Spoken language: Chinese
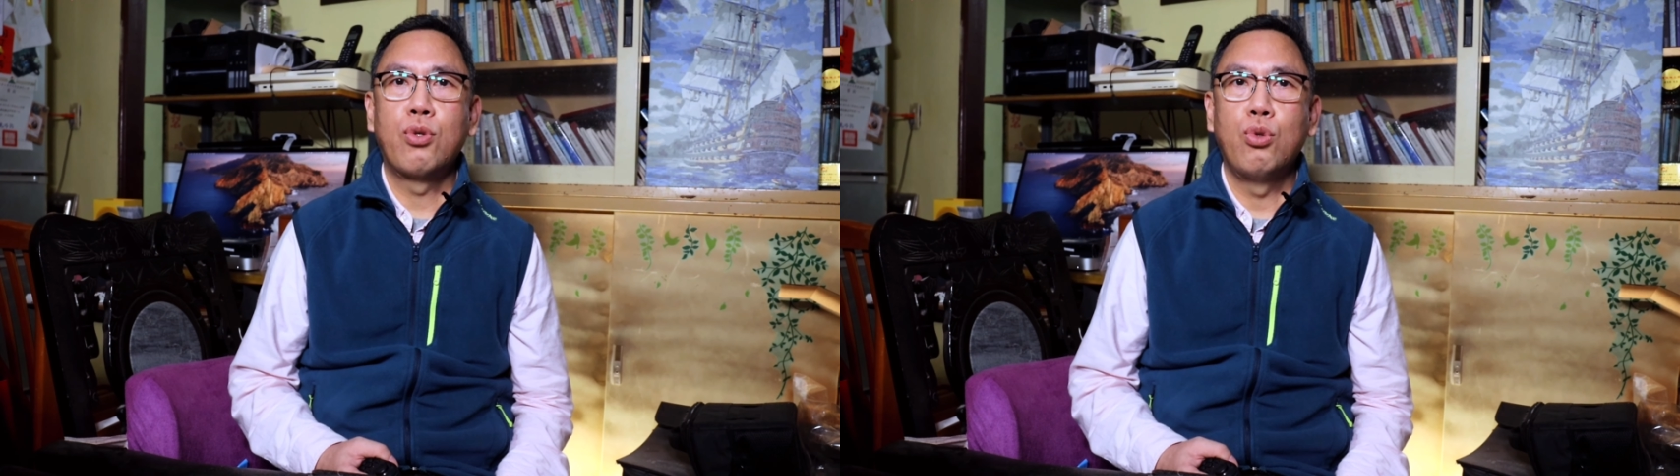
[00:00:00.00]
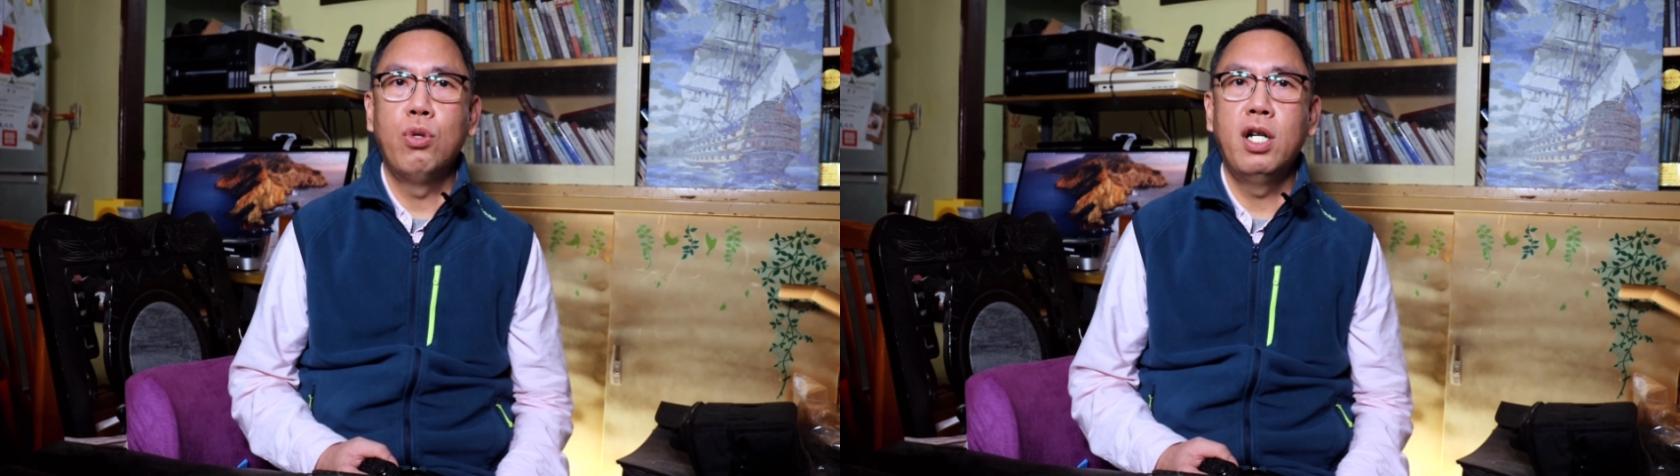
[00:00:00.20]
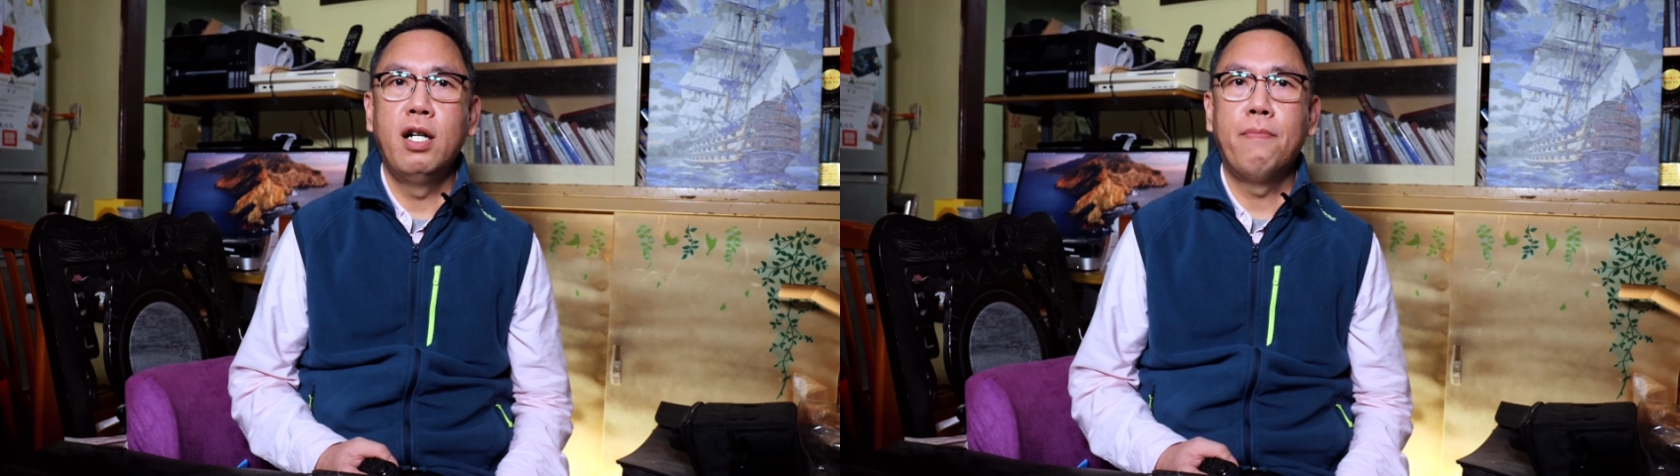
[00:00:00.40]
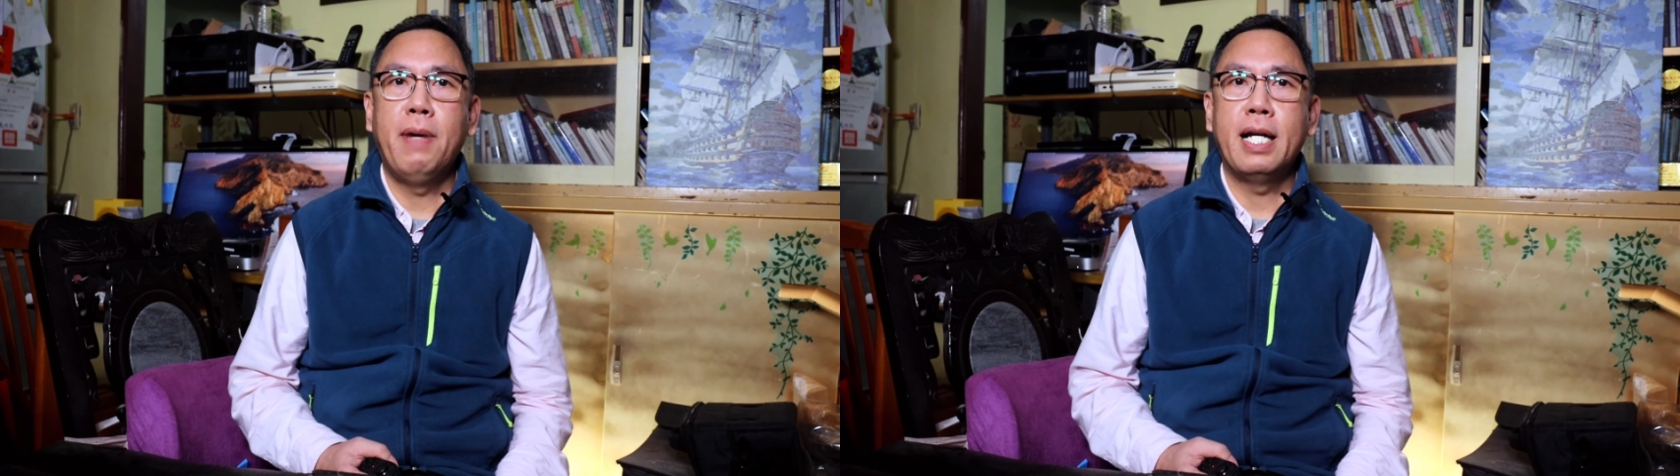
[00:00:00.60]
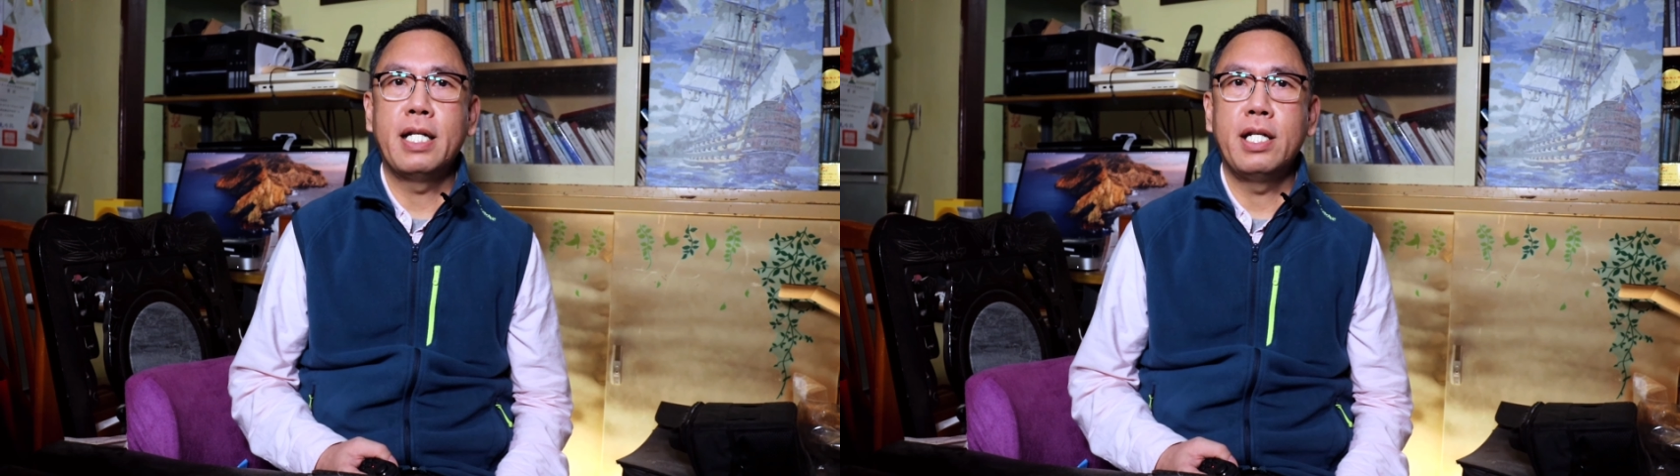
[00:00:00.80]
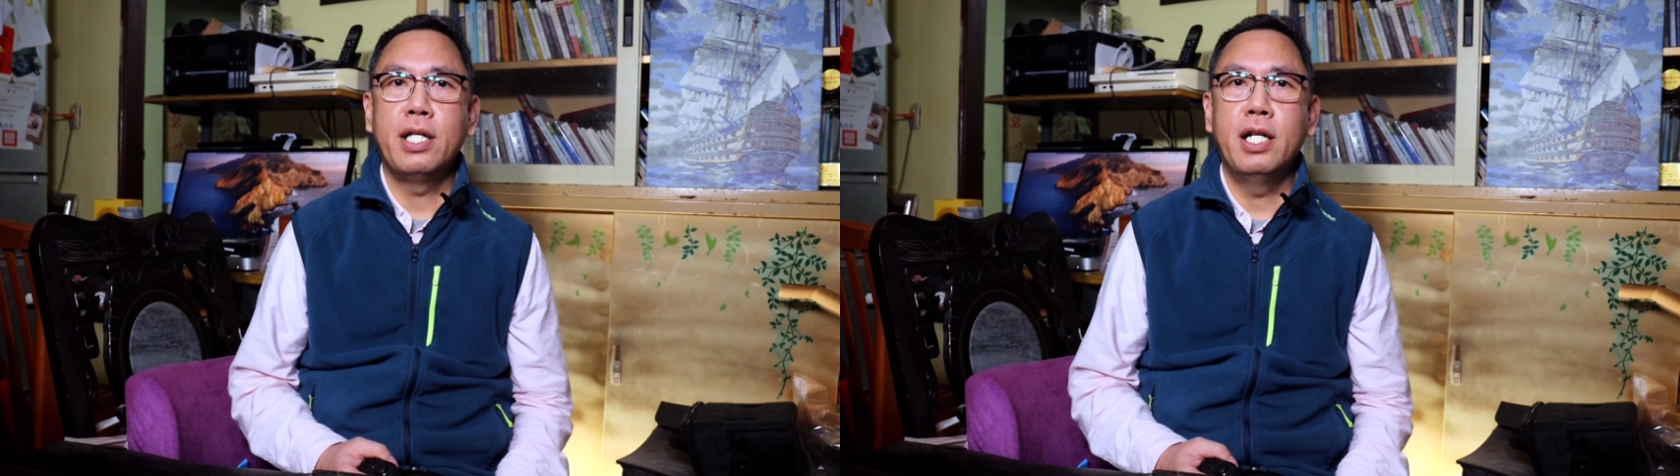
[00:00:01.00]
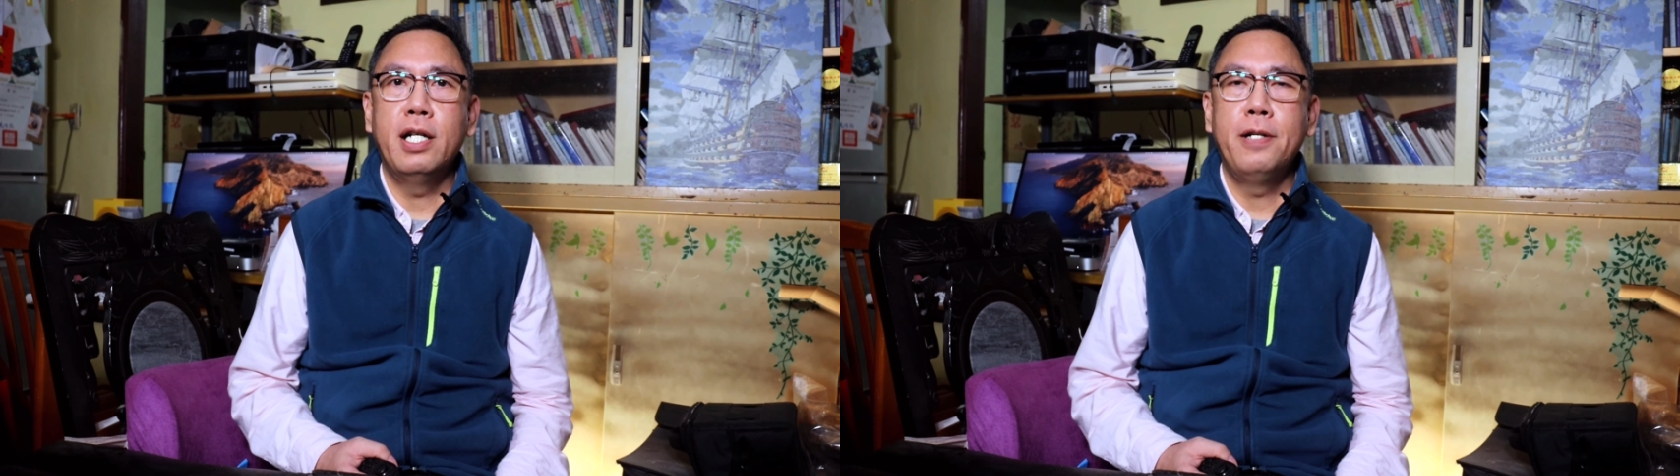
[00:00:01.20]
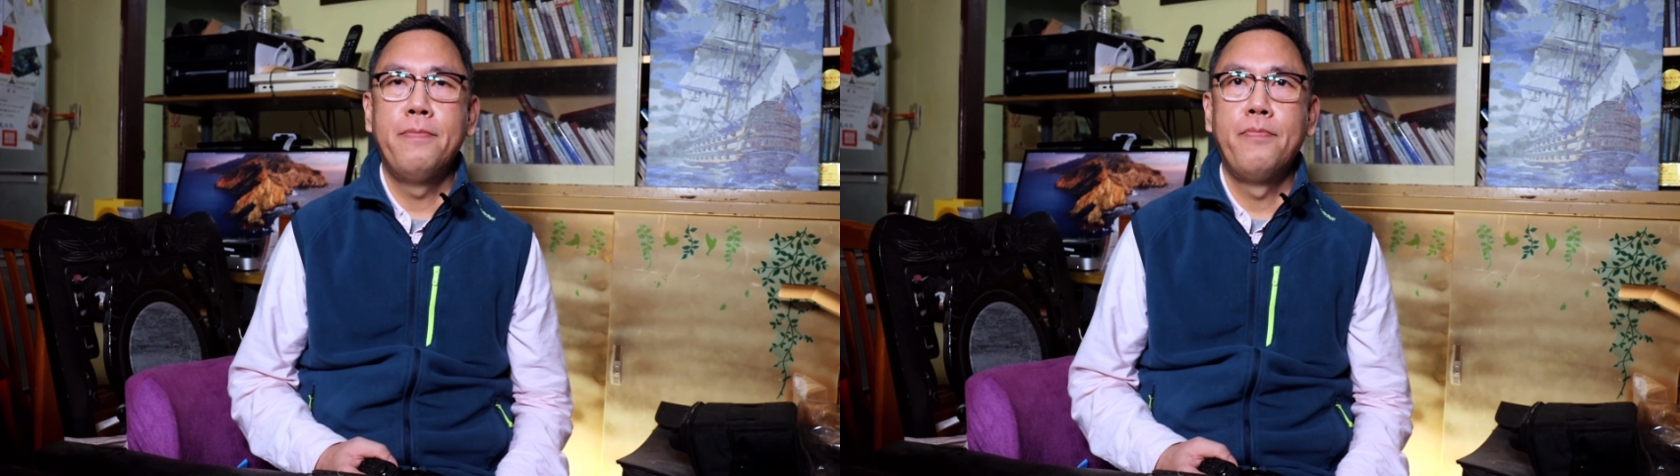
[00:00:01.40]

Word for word: 如何办理呢？